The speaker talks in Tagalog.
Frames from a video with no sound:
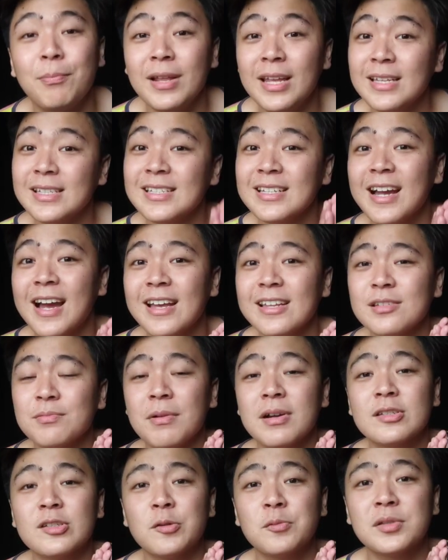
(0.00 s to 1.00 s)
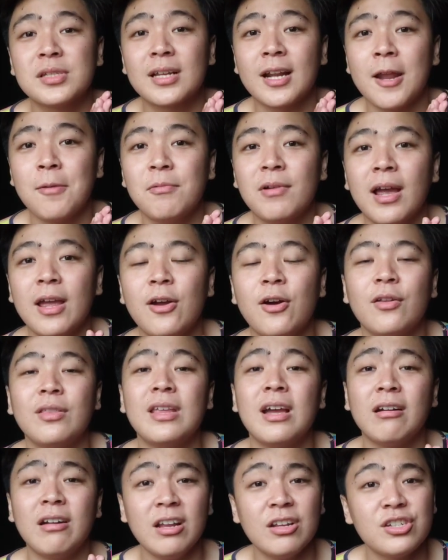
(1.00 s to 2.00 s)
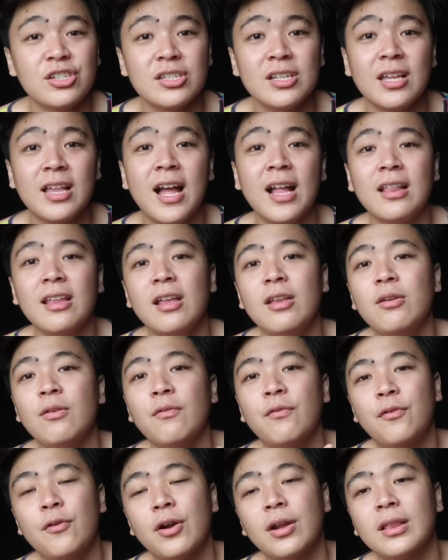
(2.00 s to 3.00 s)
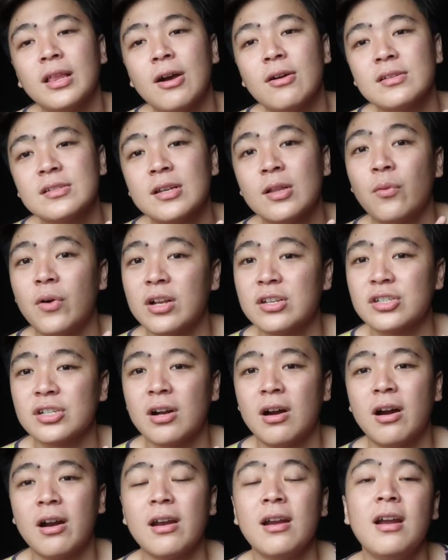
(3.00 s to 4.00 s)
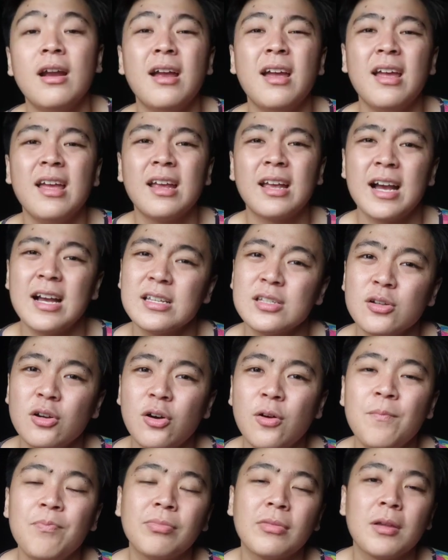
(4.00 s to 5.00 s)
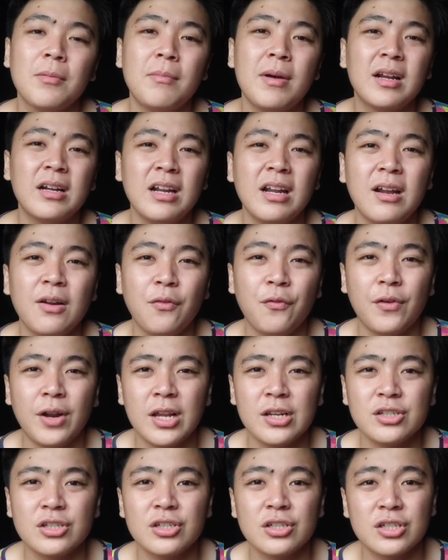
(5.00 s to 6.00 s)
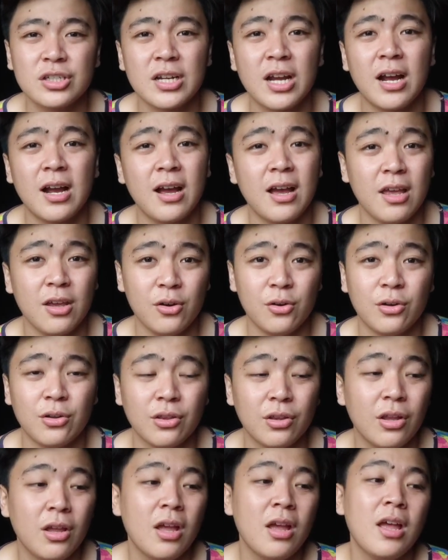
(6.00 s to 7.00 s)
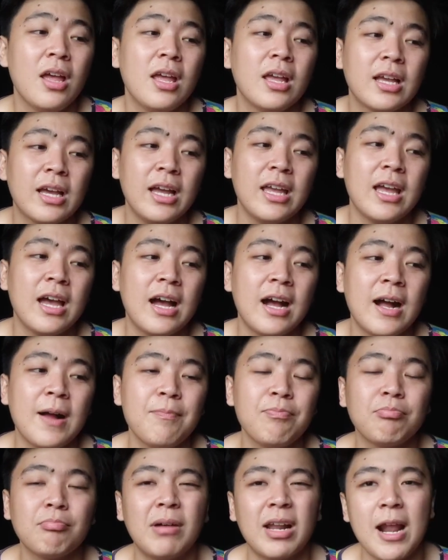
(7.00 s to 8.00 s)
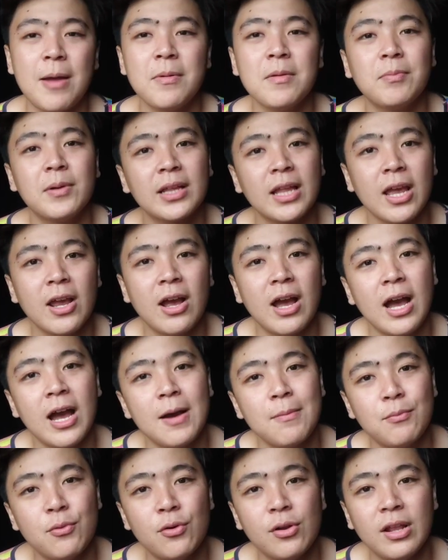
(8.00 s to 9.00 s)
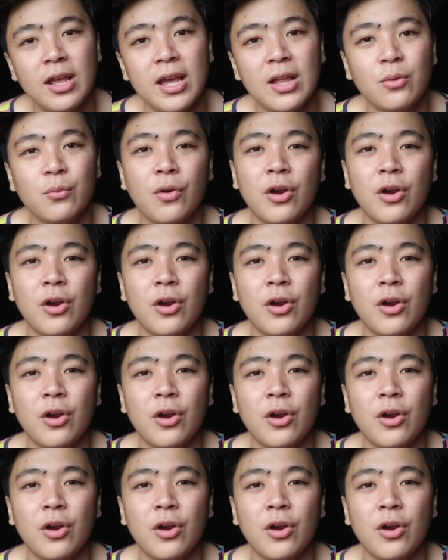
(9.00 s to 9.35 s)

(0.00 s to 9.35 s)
Please guys, mag-subscribe kayo. Na-reach na natin yung 4,000 watch hour. Kaso, magre-refresh siya ngayon. Kaya marami pa tayong hahabulin.